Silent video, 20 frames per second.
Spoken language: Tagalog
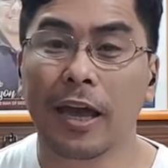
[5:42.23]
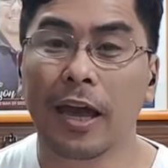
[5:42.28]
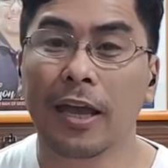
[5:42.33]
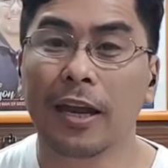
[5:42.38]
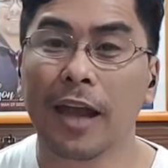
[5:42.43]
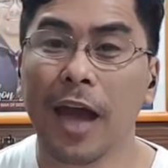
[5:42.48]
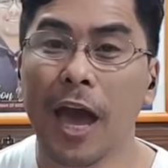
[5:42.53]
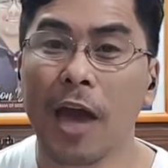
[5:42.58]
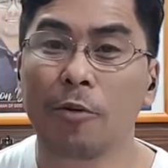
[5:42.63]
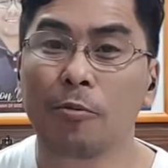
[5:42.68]

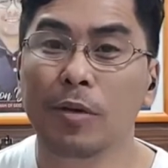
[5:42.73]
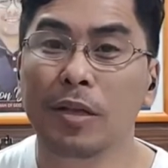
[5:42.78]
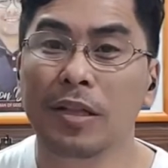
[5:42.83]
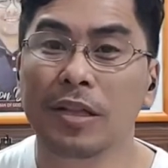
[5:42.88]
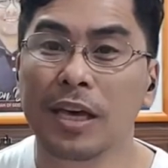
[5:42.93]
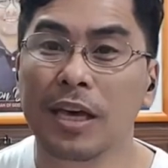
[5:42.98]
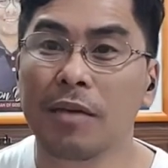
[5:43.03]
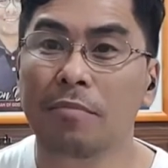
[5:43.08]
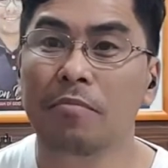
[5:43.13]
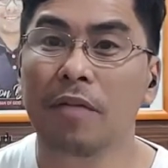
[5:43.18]
and I will
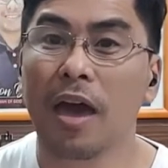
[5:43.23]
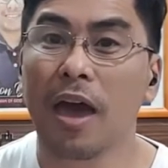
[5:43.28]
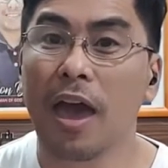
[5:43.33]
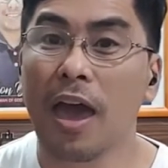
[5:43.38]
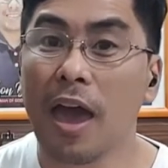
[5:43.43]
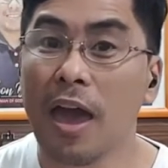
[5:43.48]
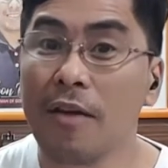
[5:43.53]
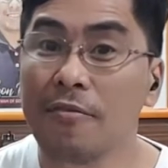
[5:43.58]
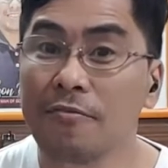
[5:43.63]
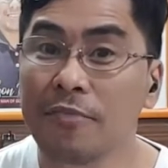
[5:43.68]
give
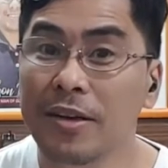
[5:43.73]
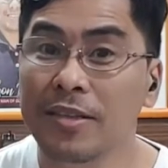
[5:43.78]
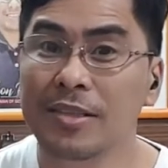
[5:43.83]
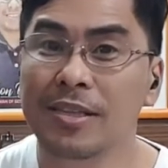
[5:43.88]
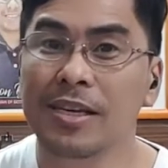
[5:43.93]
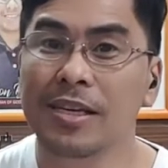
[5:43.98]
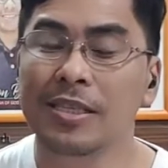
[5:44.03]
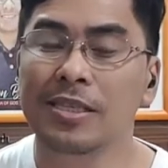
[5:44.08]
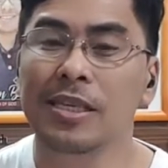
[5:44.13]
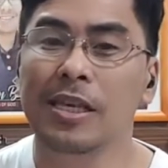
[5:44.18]

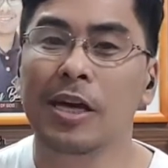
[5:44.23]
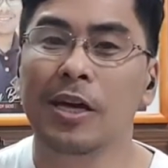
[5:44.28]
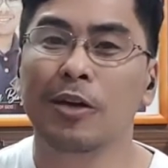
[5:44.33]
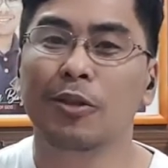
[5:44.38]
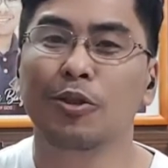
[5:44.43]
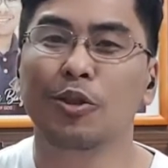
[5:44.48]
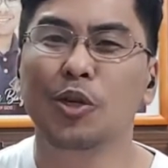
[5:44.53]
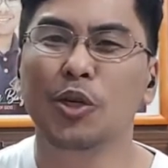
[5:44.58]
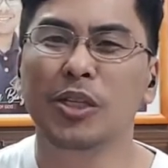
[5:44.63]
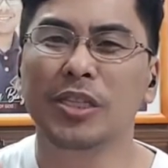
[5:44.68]
emphasis
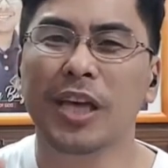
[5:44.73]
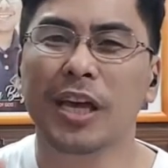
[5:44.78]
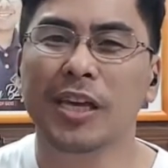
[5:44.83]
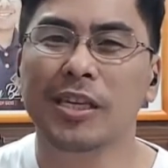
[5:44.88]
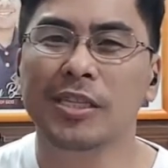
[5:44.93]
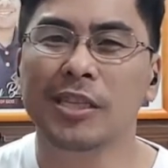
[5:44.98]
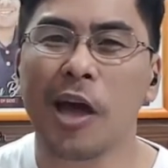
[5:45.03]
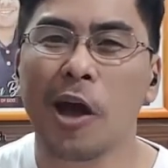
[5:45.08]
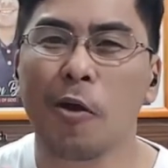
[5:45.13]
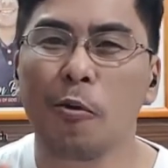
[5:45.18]
dun sa
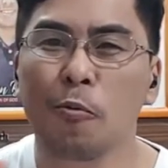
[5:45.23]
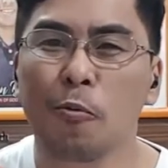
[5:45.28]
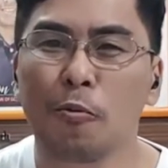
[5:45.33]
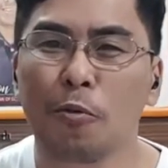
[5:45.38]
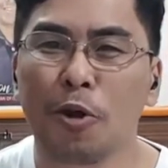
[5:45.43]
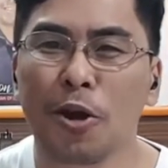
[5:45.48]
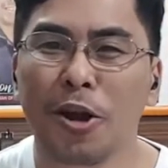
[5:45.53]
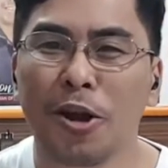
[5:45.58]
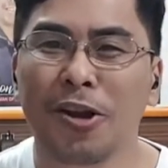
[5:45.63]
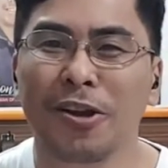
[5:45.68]
isang
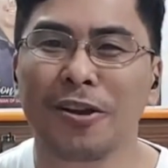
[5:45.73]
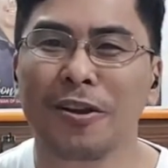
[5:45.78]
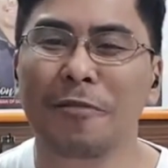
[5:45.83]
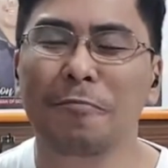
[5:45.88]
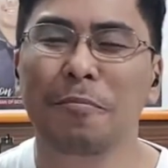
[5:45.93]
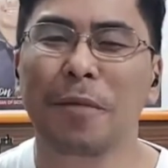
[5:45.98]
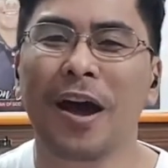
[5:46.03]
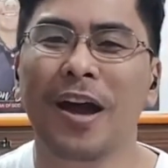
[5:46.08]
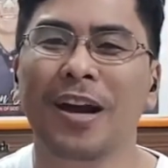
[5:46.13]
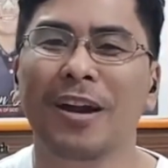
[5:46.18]
word
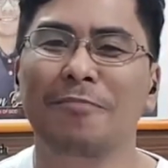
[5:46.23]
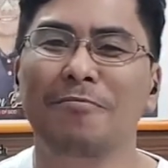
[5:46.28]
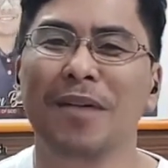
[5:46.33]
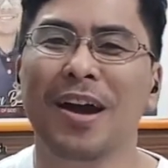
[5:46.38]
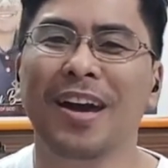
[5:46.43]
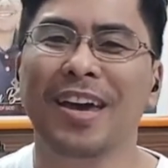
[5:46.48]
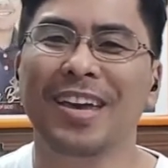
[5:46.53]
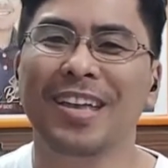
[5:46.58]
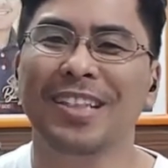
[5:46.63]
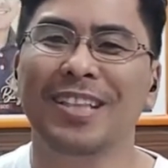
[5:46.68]
para
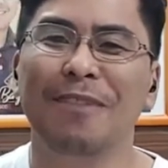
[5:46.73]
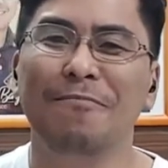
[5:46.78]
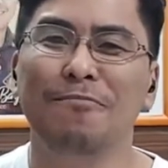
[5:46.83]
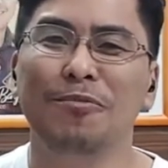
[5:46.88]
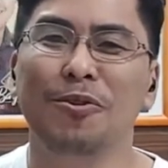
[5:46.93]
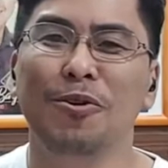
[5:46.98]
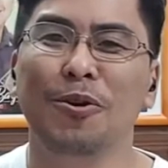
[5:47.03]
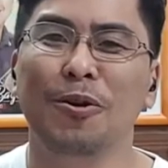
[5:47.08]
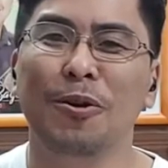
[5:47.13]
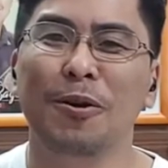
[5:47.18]
makita
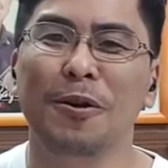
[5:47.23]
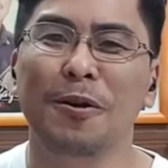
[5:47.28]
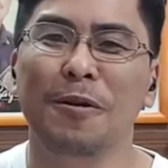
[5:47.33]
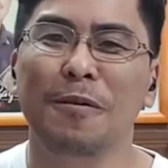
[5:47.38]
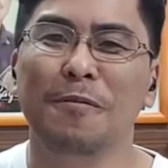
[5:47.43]
mo